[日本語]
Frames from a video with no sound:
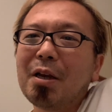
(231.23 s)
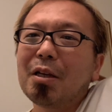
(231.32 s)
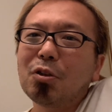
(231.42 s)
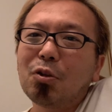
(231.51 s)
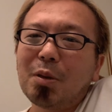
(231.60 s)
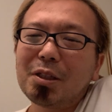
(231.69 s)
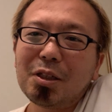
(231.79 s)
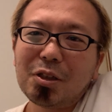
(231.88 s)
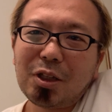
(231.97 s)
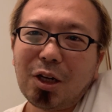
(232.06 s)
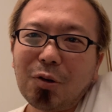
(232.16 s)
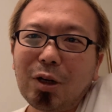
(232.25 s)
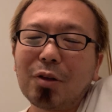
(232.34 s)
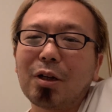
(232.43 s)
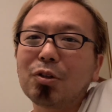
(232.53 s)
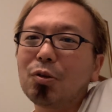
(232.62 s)
ちょっとマッサージしてやろうか
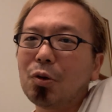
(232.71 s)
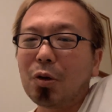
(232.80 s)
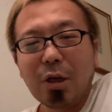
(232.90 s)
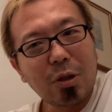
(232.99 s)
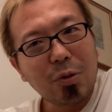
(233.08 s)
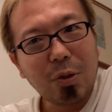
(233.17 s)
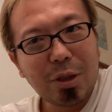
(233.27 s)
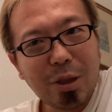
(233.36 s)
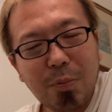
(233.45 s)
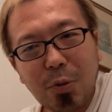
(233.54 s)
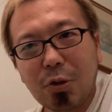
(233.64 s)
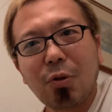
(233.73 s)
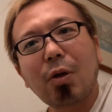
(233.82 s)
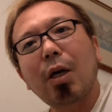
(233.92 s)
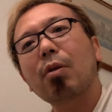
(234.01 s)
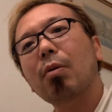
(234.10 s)
とかちょっとそこら辺散歩しよう
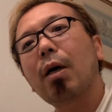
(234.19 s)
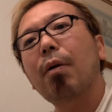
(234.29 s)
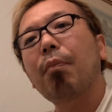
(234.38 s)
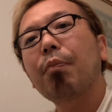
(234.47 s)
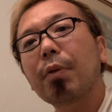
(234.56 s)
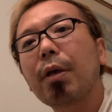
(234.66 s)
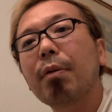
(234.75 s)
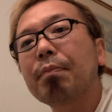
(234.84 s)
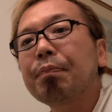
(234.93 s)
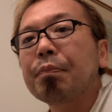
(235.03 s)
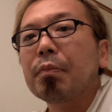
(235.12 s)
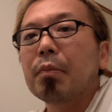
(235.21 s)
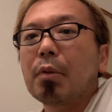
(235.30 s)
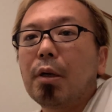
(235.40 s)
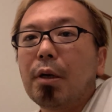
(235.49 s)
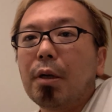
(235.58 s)
かとかね
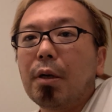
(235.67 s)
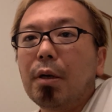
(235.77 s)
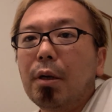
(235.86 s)
で